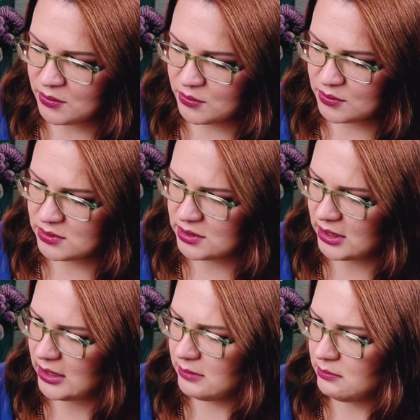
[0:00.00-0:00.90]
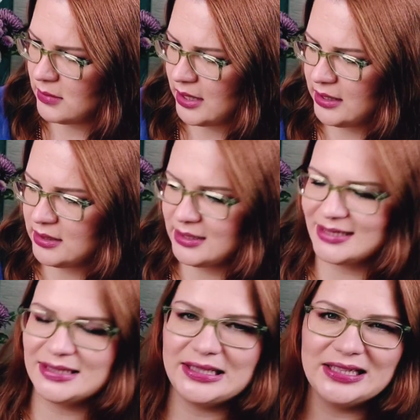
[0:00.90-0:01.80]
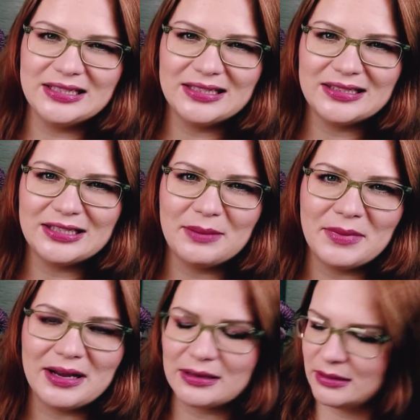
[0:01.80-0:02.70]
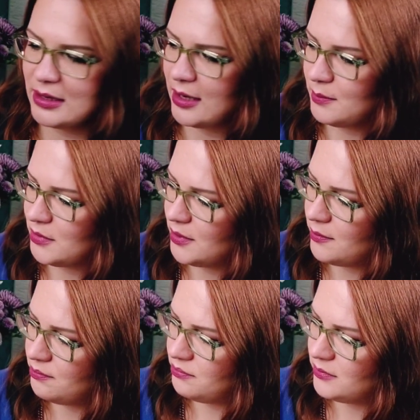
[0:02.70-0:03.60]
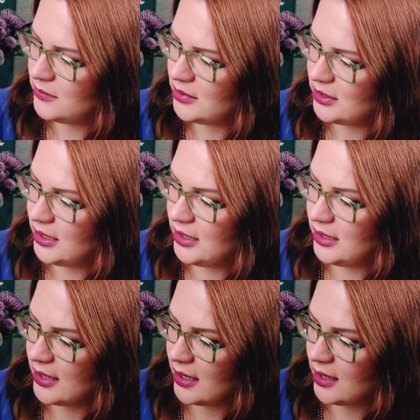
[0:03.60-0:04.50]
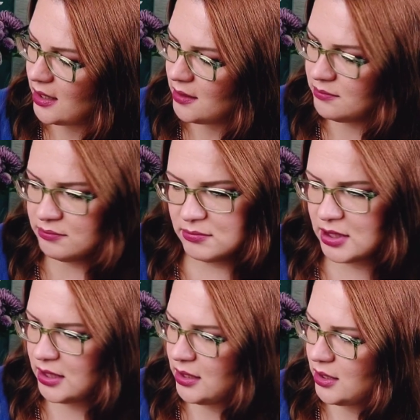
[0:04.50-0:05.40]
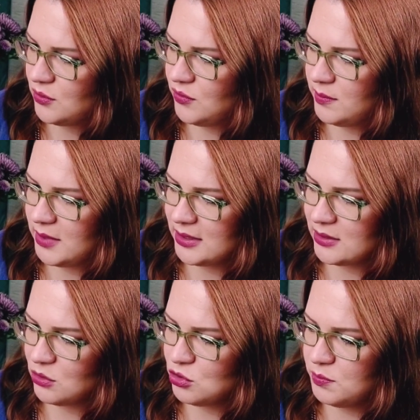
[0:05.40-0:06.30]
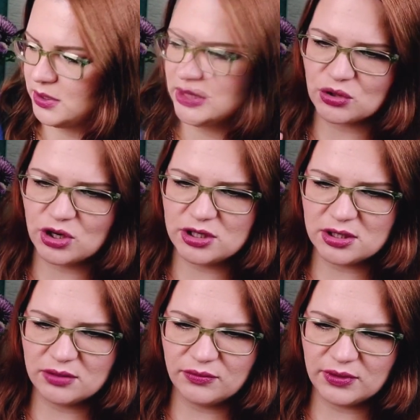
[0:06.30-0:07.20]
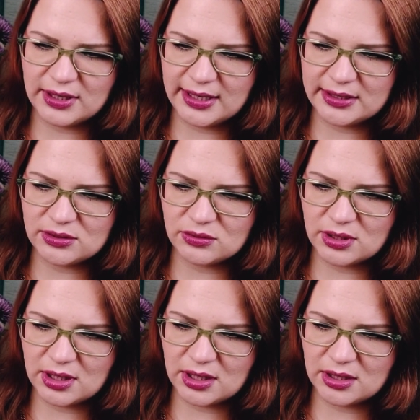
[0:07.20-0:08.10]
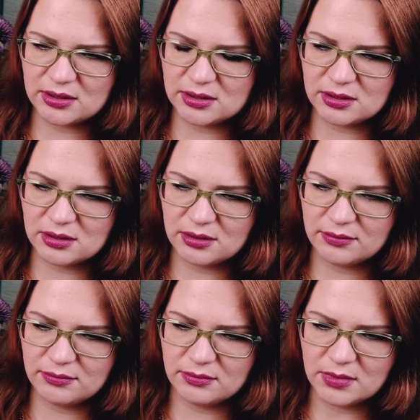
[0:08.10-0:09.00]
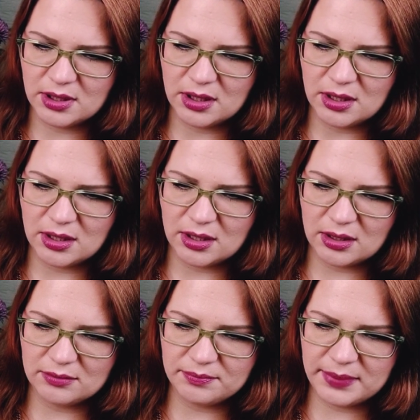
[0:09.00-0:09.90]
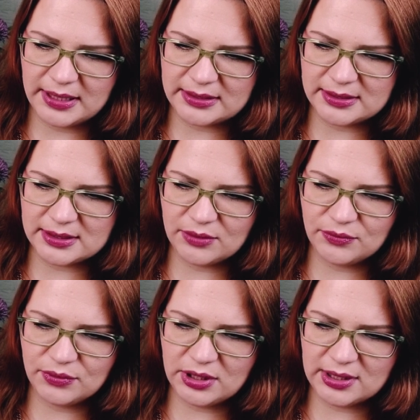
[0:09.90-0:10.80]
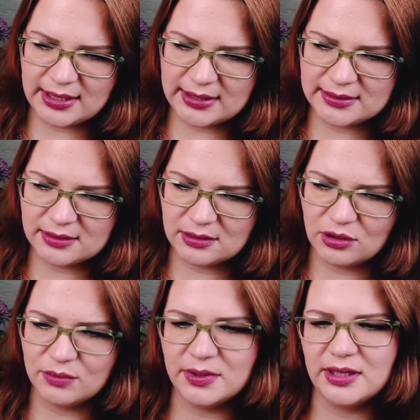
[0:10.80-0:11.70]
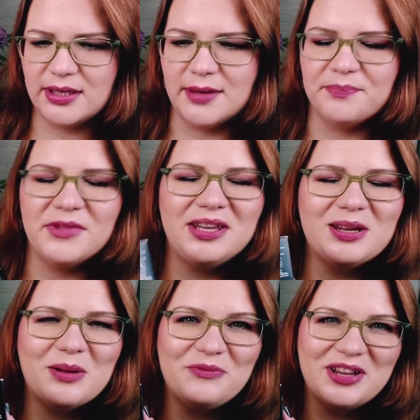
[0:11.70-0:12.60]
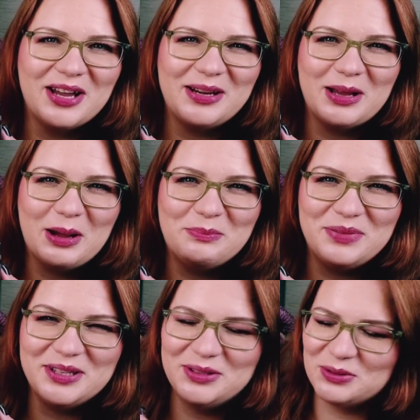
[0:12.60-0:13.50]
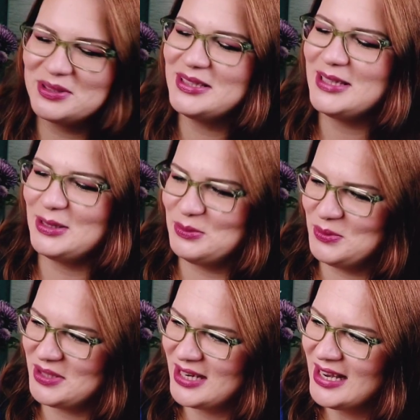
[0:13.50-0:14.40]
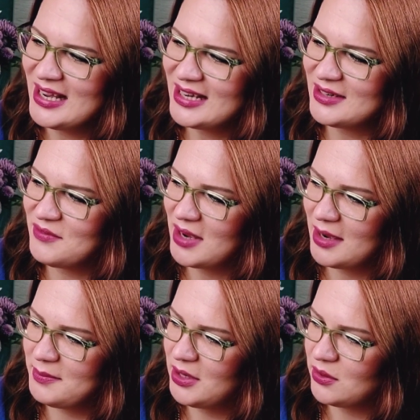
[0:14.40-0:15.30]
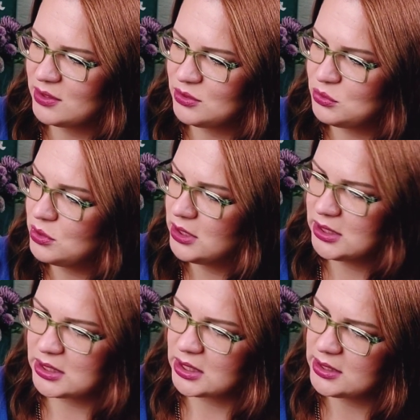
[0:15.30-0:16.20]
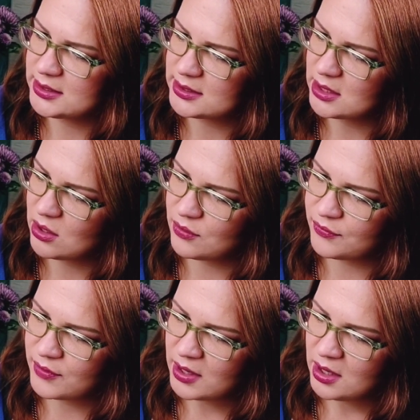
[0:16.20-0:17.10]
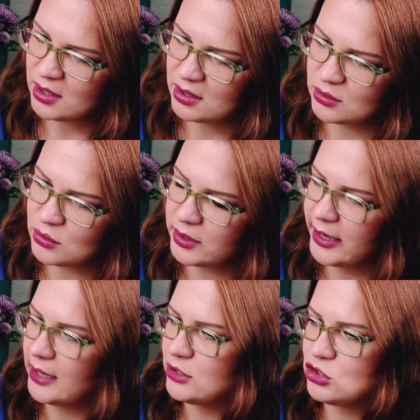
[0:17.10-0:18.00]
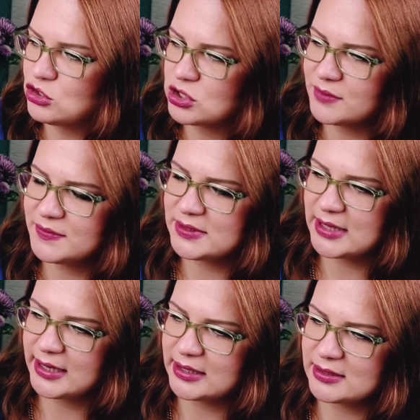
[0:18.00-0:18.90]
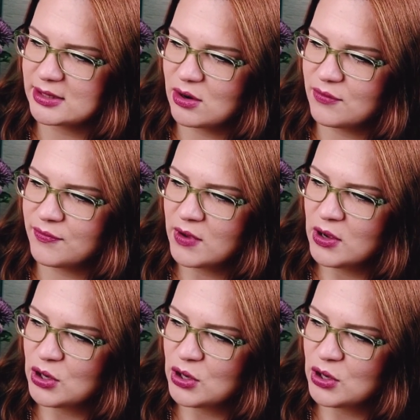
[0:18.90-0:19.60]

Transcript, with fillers: Und ich meine, das hier ist der Markenname. Tia, keine Ahnung, wie man das ausspricht, könnten vielleicht so eine Art ähm, Pads sein für die Nase, glaube ich. Ja, hier haben wir eine Abbildung, sehr gut. Denn wir haben hier auch natürlich alles auf äh, koreanischen Schriftzeichen drauf.